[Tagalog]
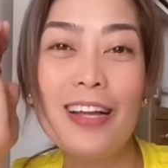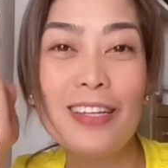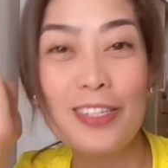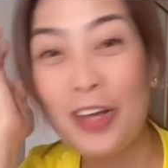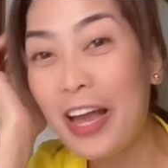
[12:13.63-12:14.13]

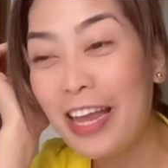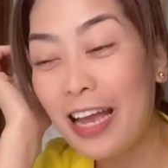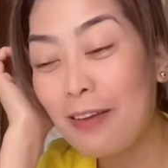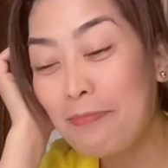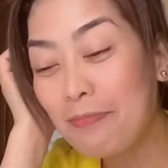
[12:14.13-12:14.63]
So,
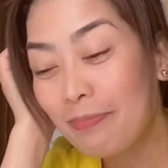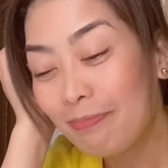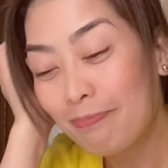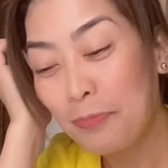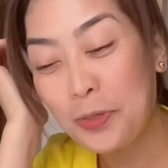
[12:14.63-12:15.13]
ayan,
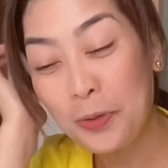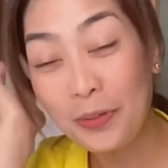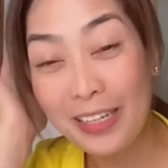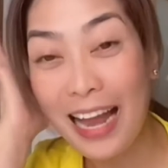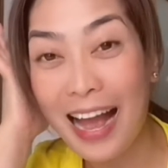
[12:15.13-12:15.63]
busog
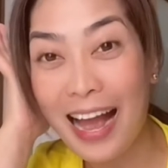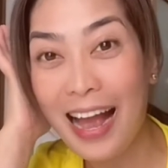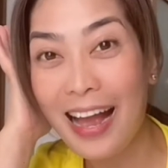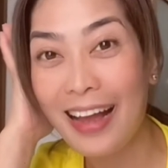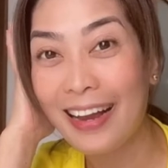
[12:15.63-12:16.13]

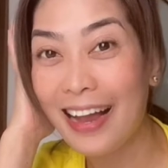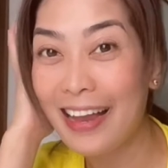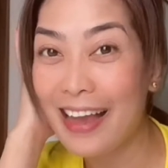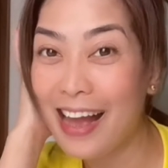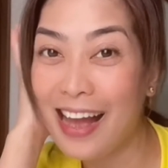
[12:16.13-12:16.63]
na,
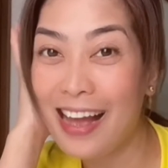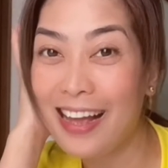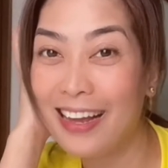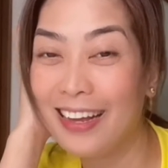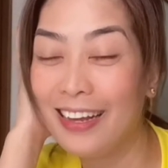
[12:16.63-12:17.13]
kaya
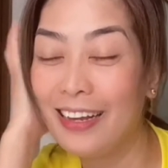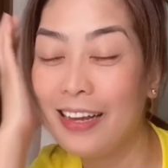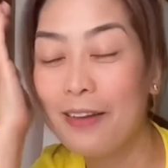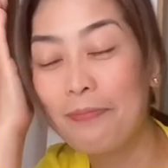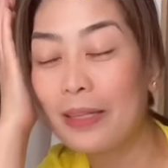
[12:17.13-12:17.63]

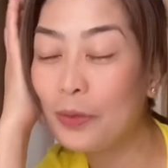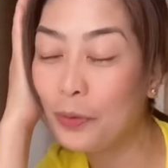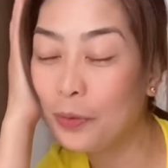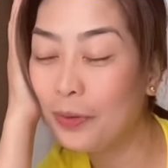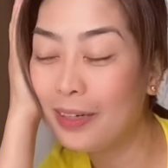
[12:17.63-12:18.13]

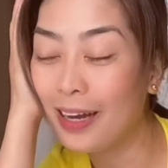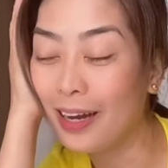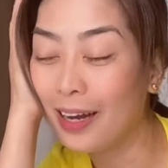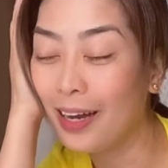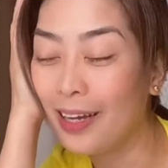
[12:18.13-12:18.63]
matulog
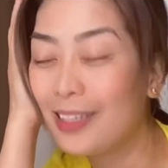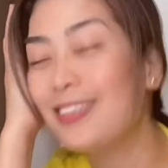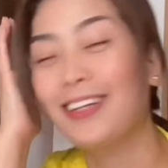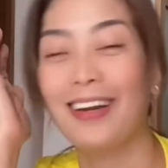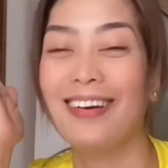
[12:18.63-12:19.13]
na.
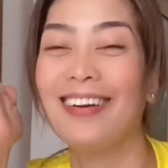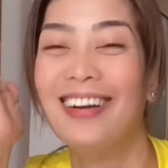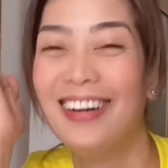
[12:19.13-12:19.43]
Char.